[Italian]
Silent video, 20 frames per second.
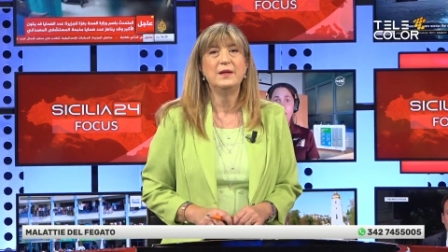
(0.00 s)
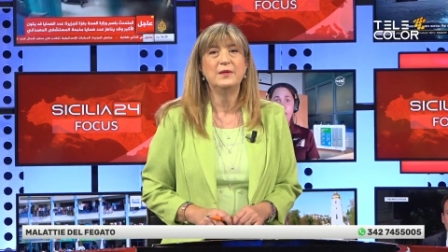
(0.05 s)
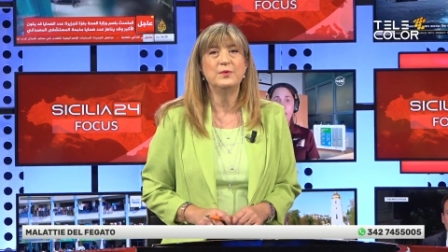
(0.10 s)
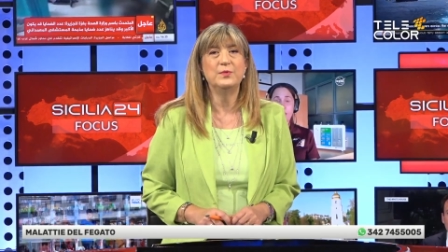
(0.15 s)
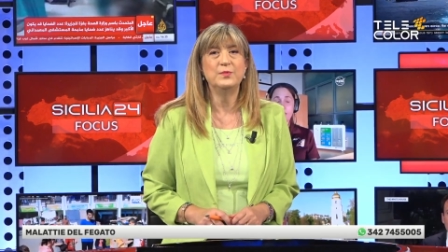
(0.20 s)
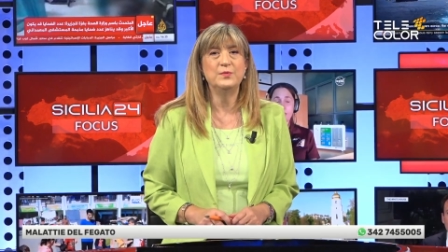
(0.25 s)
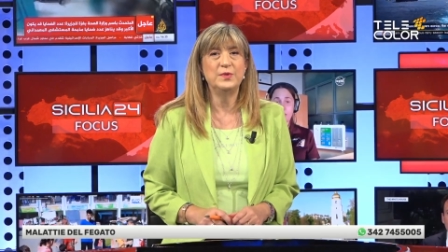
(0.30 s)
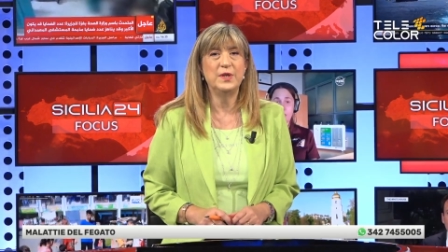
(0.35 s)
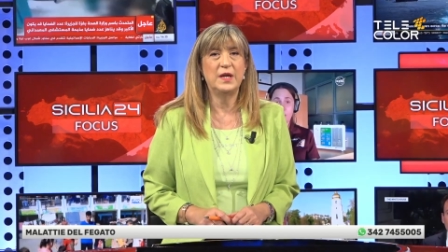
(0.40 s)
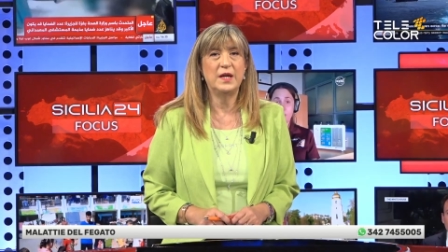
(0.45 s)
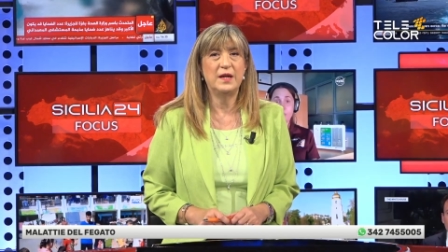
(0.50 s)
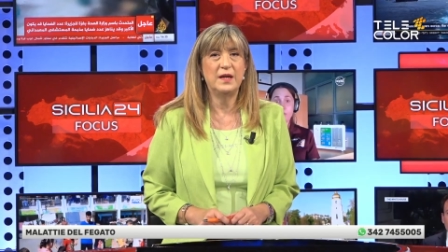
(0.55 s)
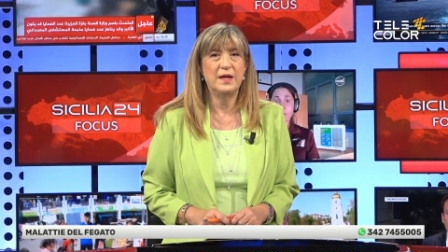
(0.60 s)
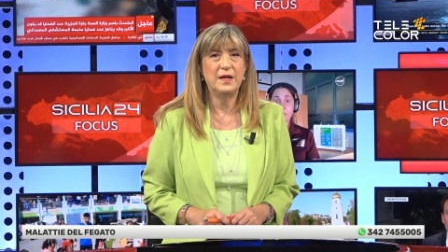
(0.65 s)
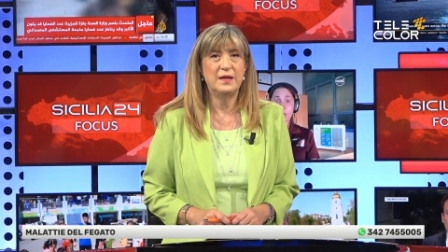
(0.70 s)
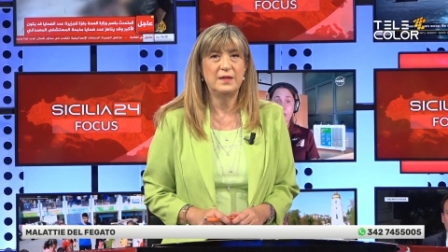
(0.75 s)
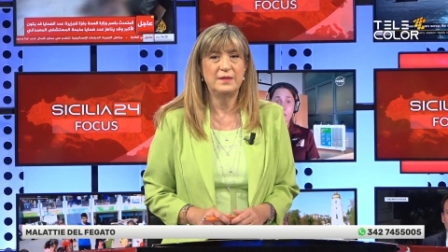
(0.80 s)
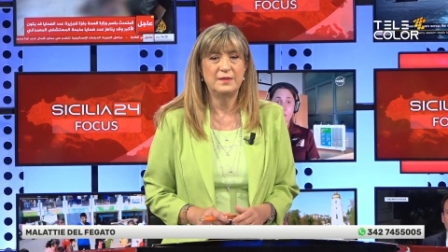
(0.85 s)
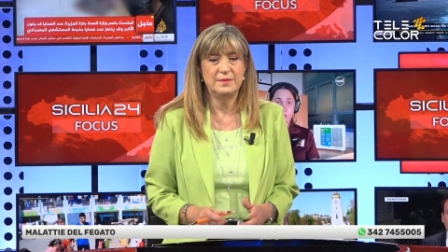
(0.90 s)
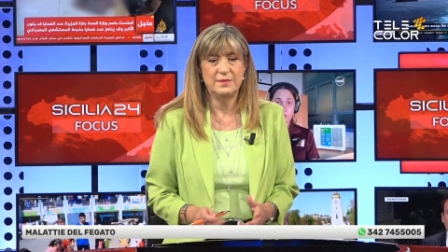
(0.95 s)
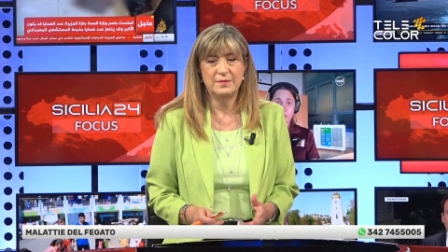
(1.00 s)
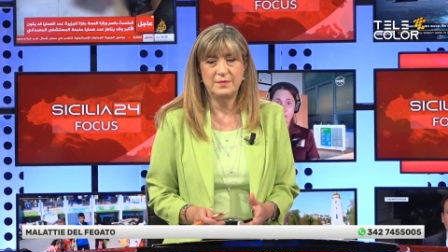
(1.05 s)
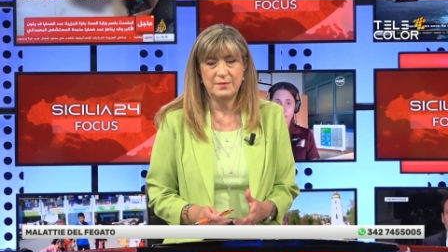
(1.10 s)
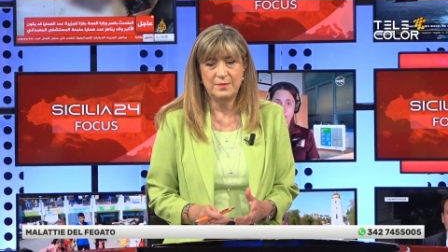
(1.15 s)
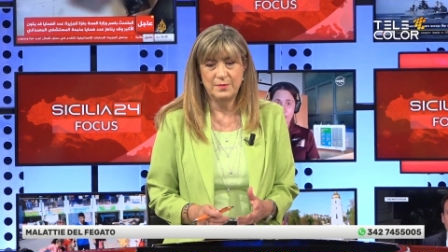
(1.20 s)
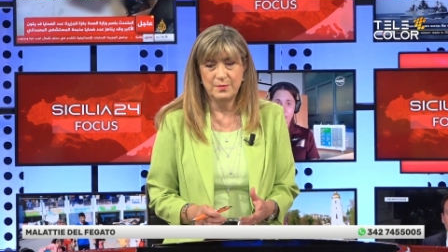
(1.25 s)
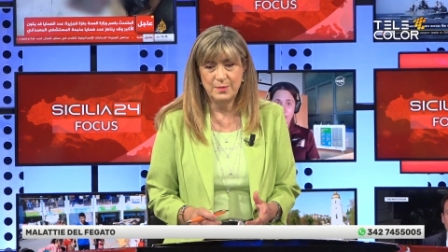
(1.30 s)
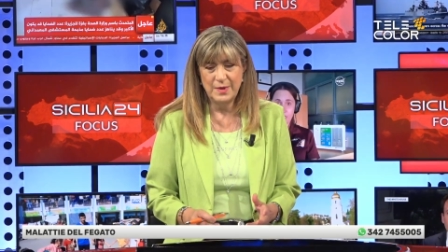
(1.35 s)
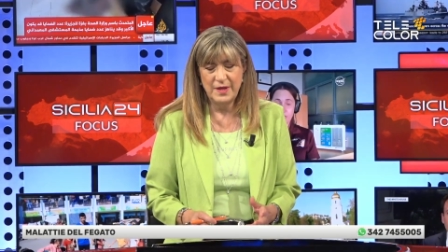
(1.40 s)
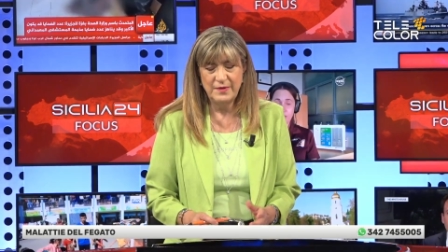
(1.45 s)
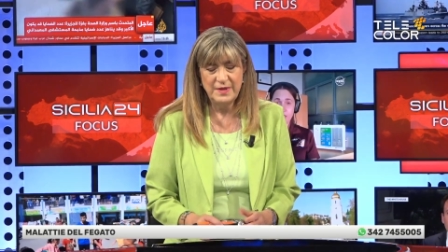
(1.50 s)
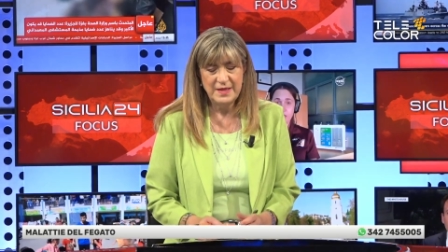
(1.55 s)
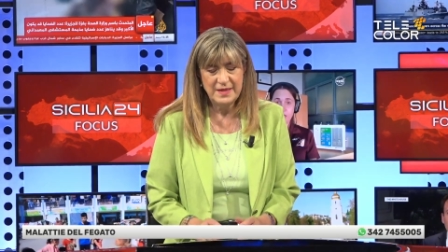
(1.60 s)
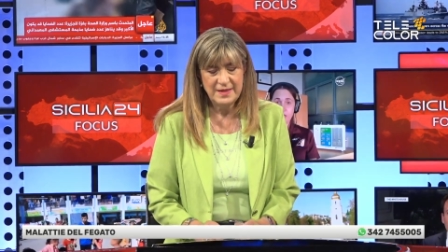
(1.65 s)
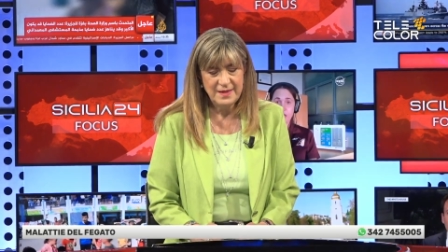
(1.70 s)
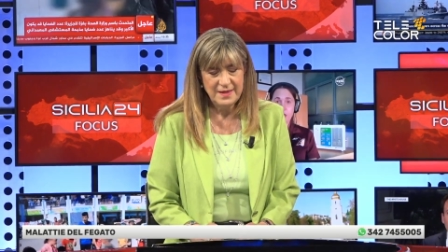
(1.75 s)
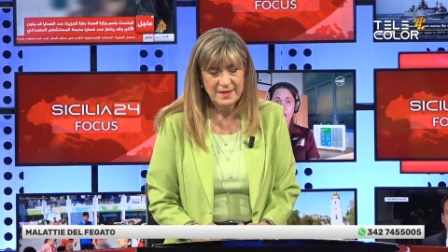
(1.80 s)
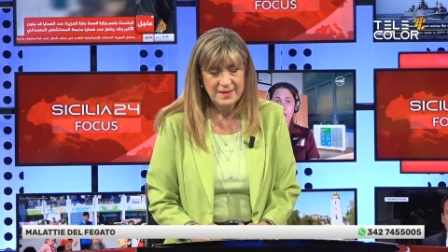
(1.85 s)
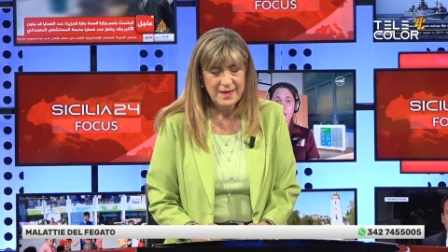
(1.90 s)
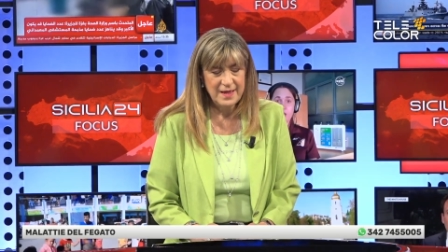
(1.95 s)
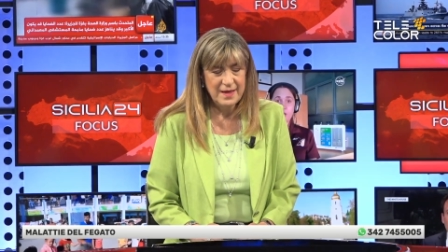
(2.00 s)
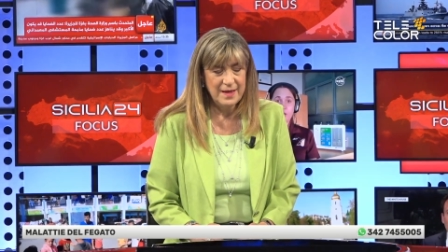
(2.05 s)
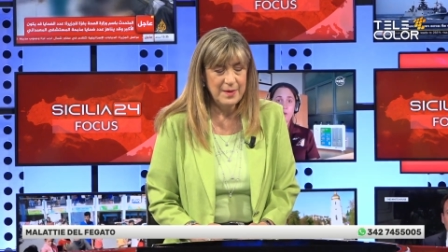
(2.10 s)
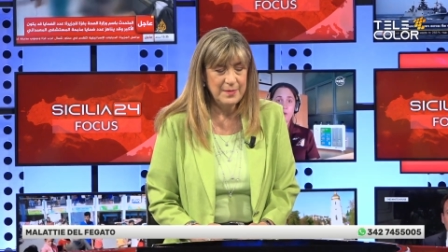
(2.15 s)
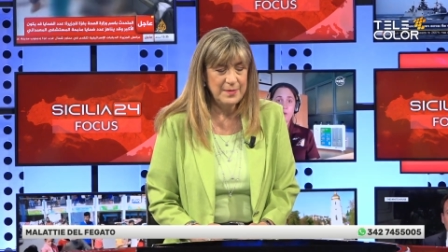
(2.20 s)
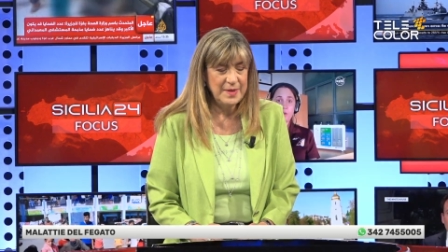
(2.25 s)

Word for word: una, una, visita